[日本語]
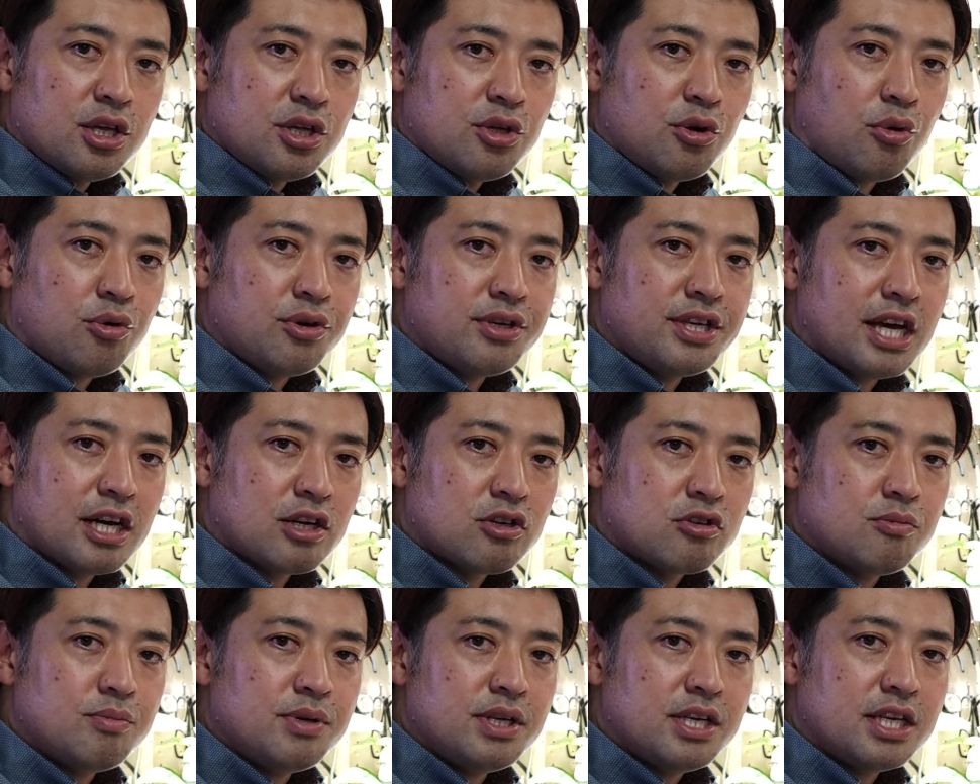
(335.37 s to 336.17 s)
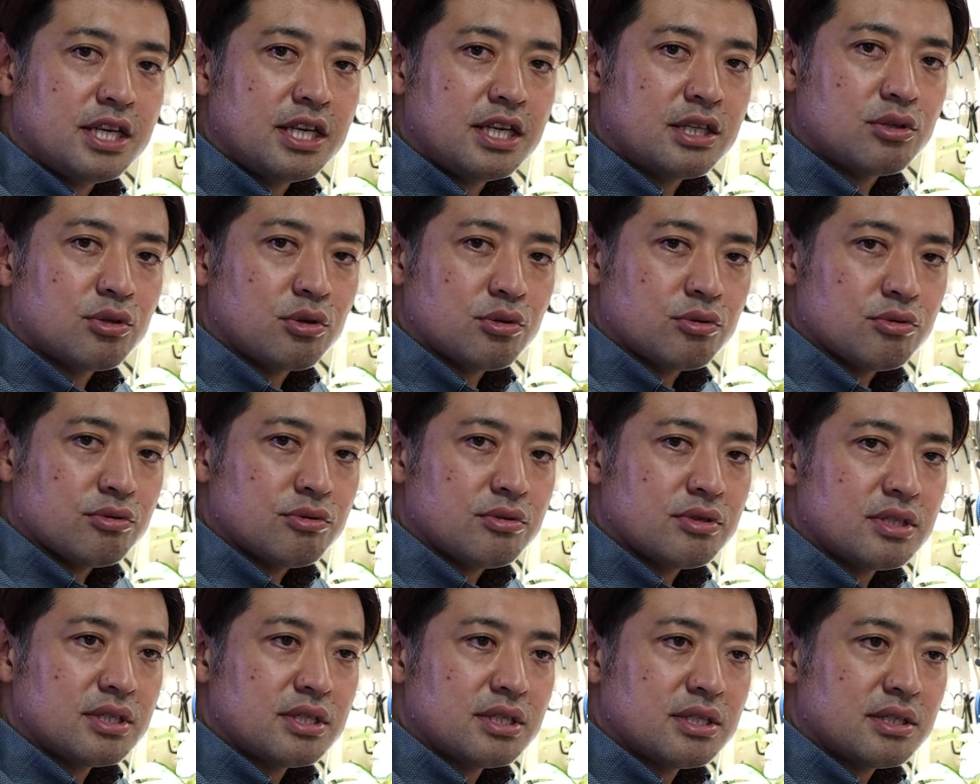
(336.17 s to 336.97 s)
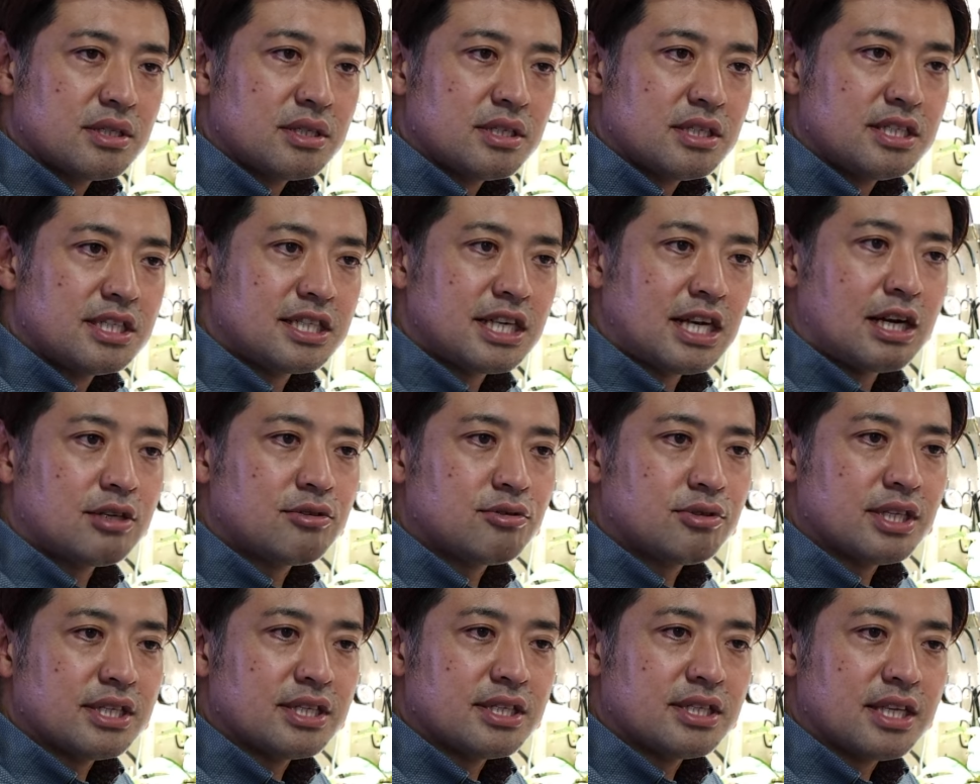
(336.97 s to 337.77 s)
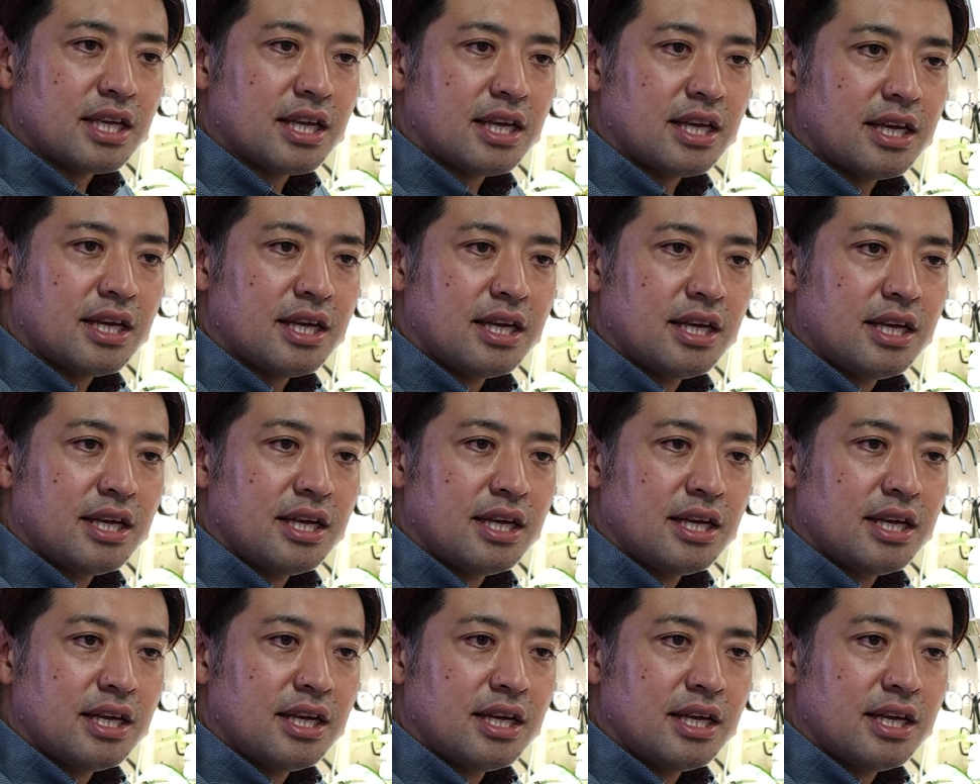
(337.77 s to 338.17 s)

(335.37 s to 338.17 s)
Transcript: 400ml、四角ですね。